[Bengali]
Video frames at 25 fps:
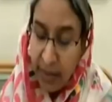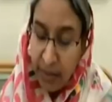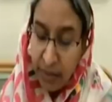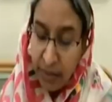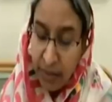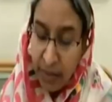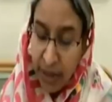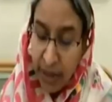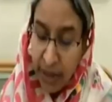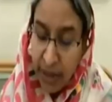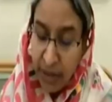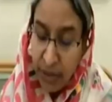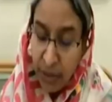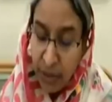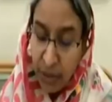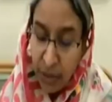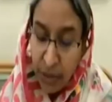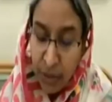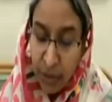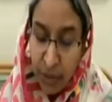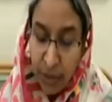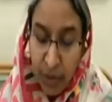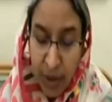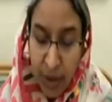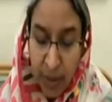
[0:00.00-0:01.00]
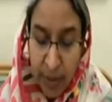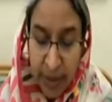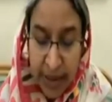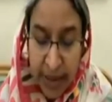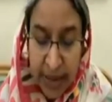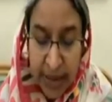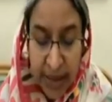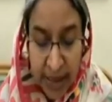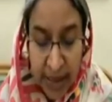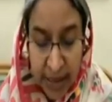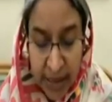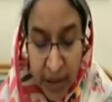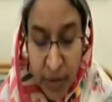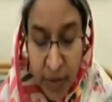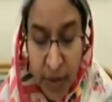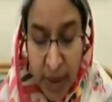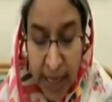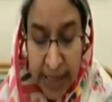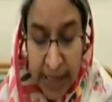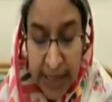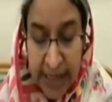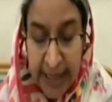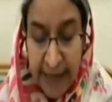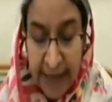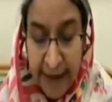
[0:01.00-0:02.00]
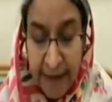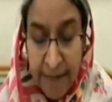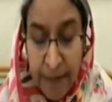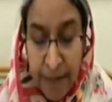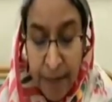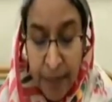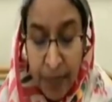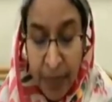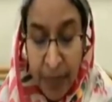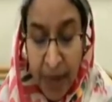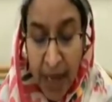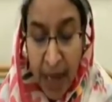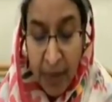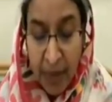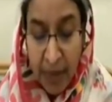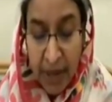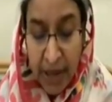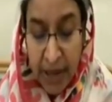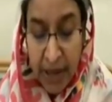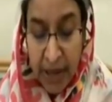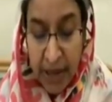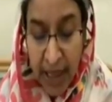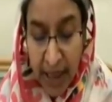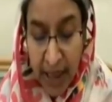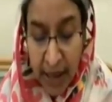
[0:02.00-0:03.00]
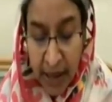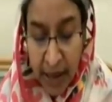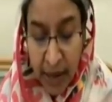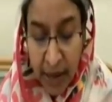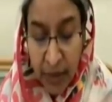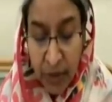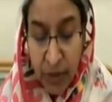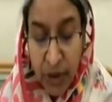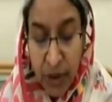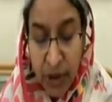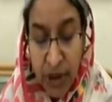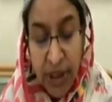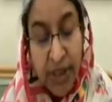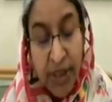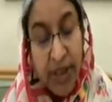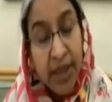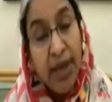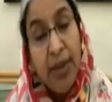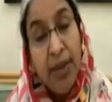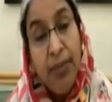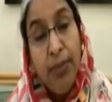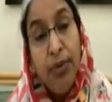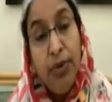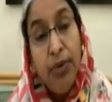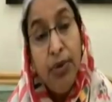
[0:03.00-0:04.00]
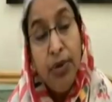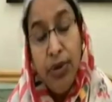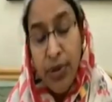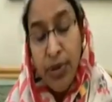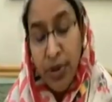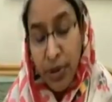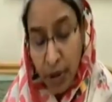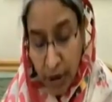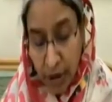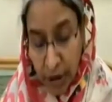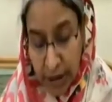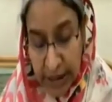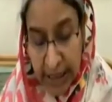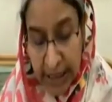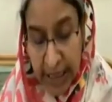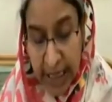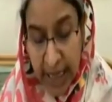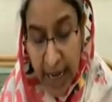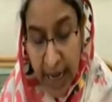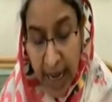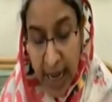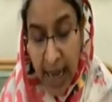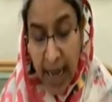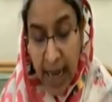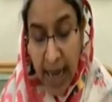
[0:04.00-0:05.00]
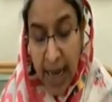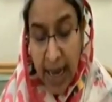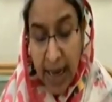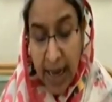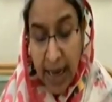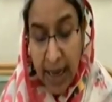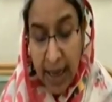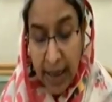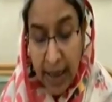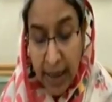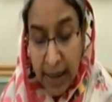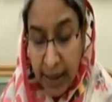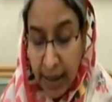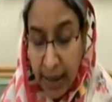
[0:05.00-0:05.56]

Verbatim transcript: এই তথ্যগুলো আপনাদের কাছেও আছে আমাদের সাধারণ শিক্ষা বোর্ড নটি আর